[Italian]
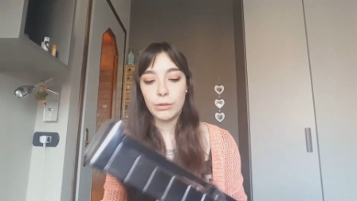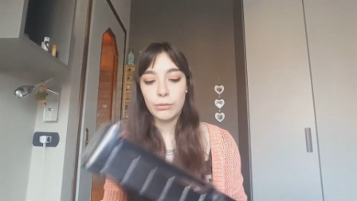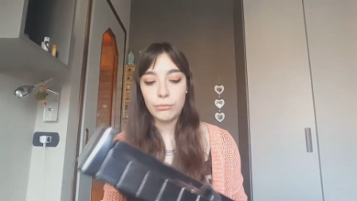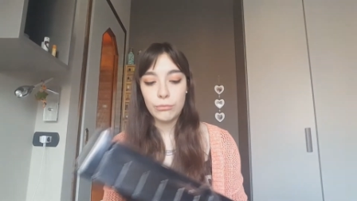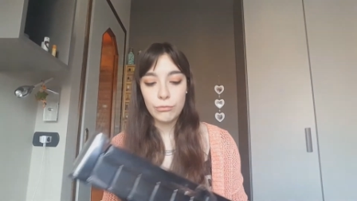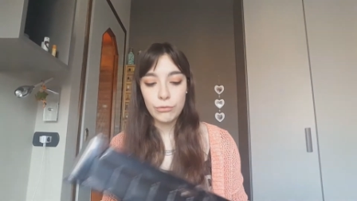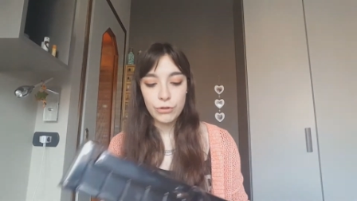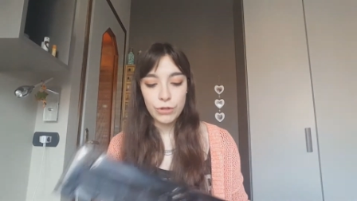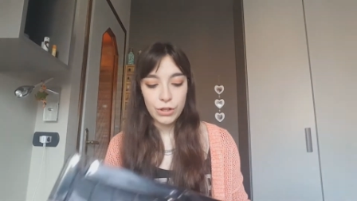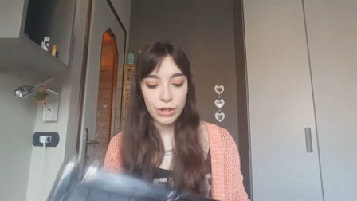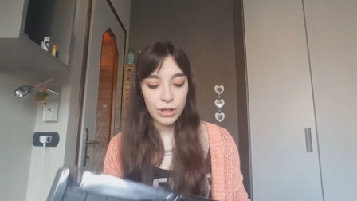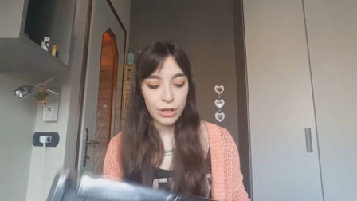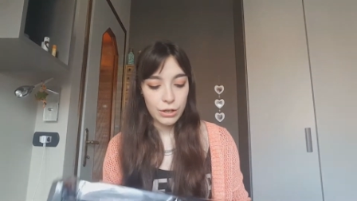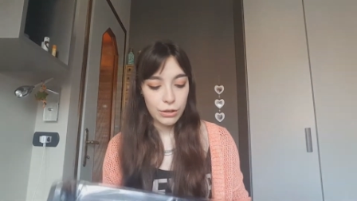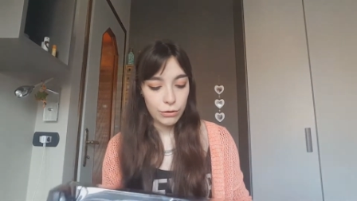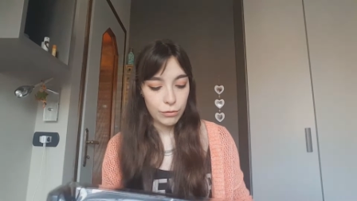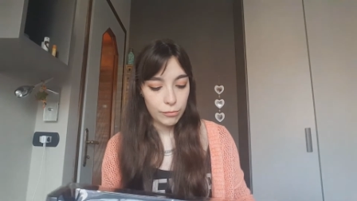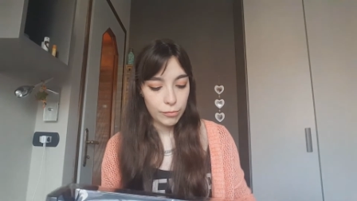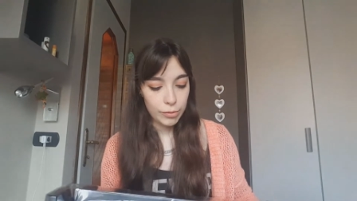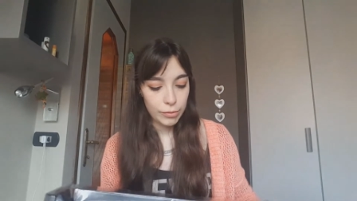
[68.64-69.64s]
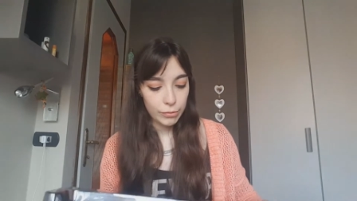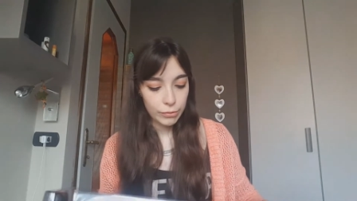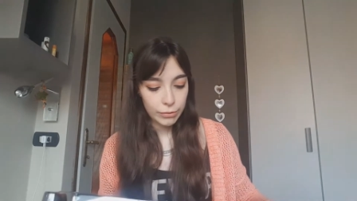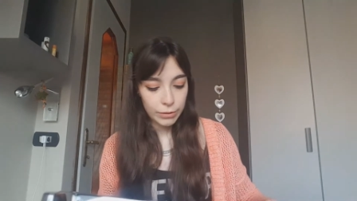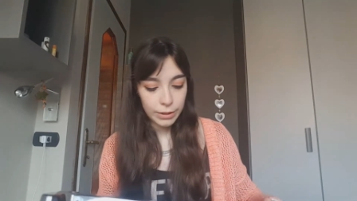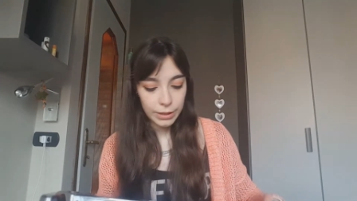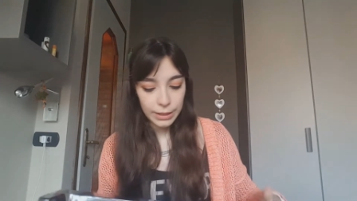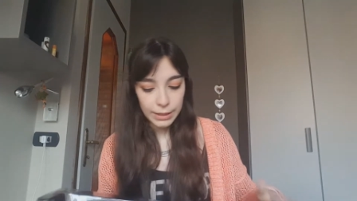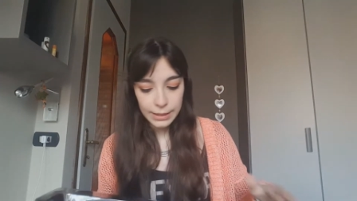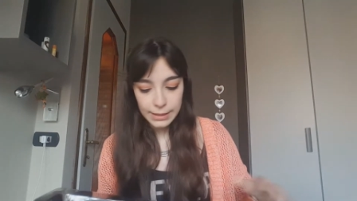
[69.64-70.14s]
un genio per
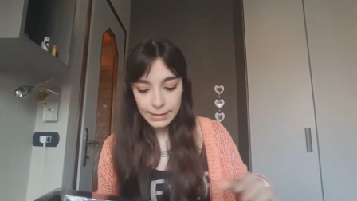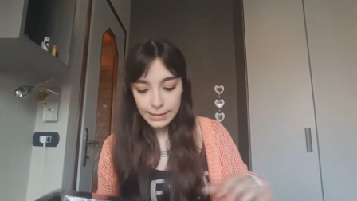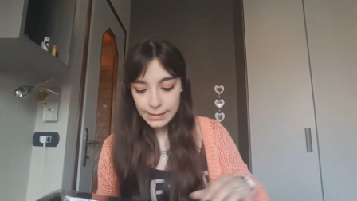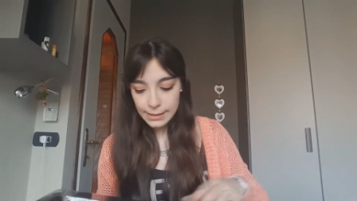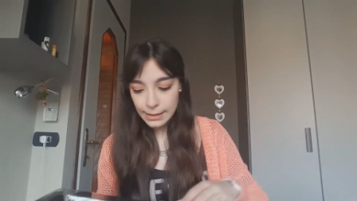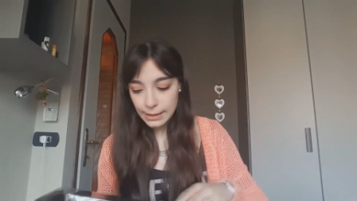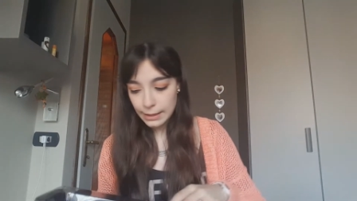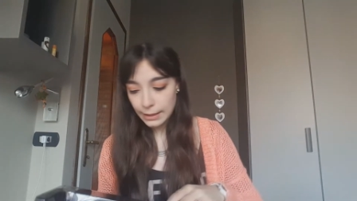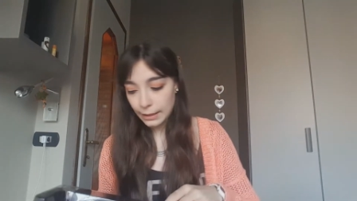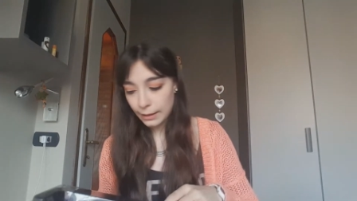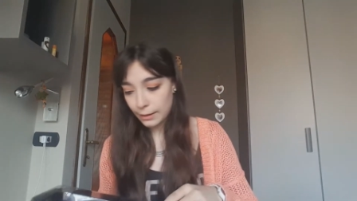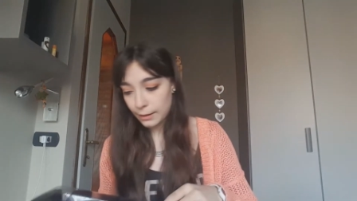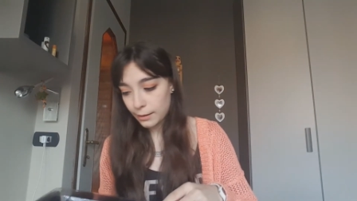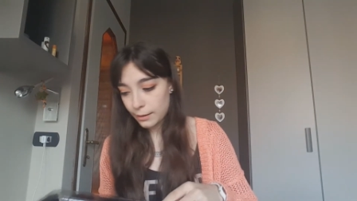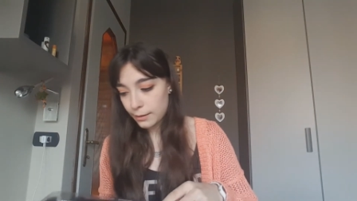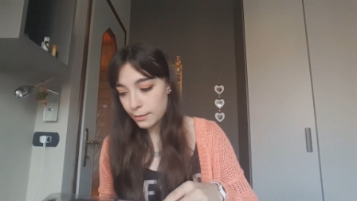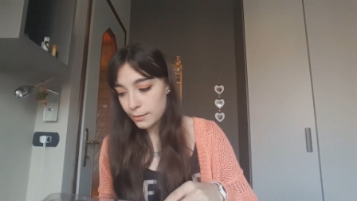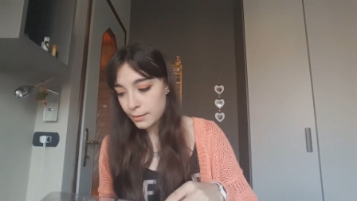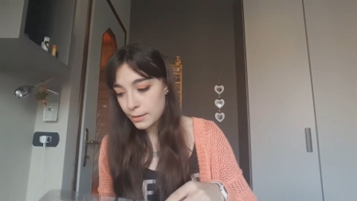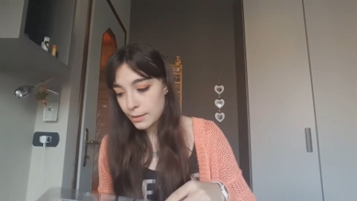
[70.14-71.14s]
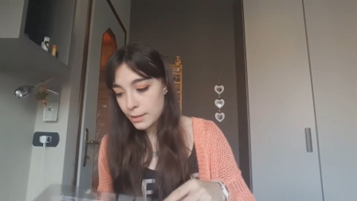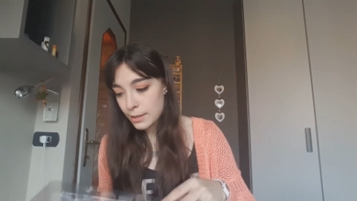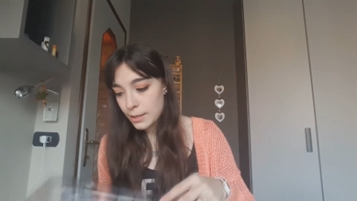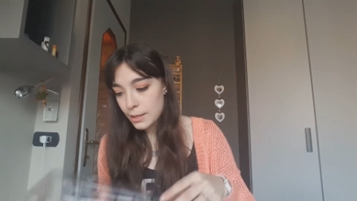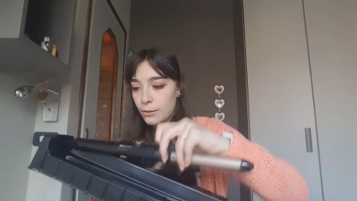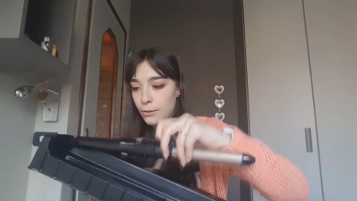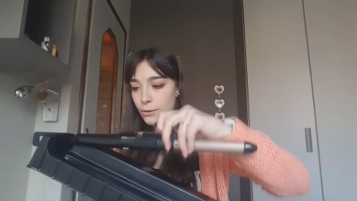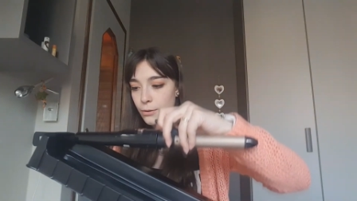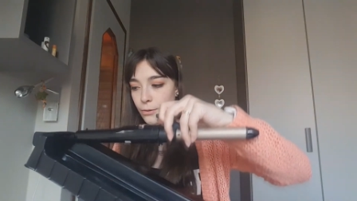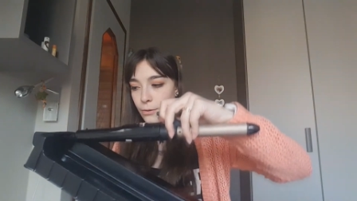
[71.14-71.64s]
utilizzarla.
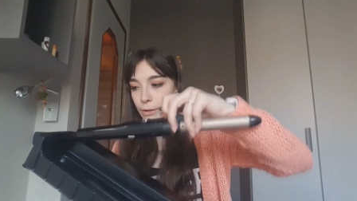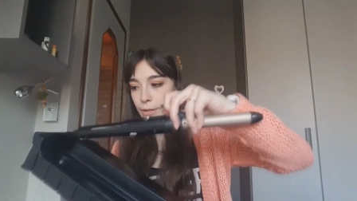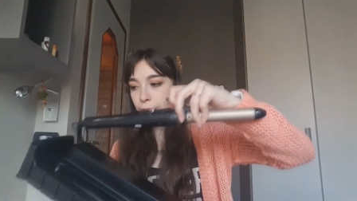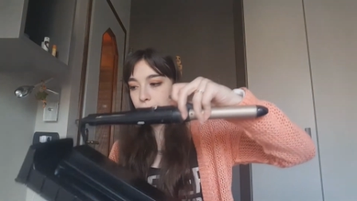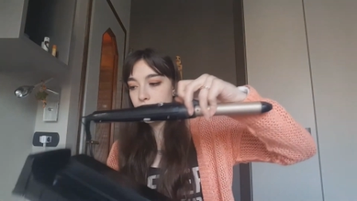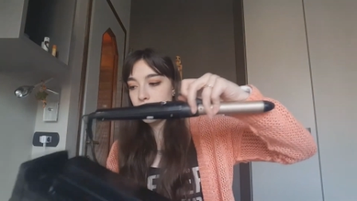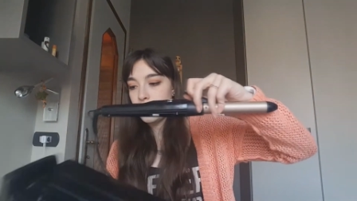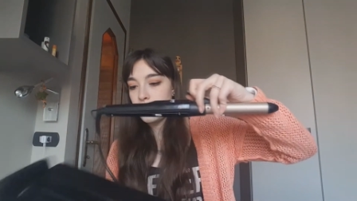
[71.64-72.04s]
Ecco qui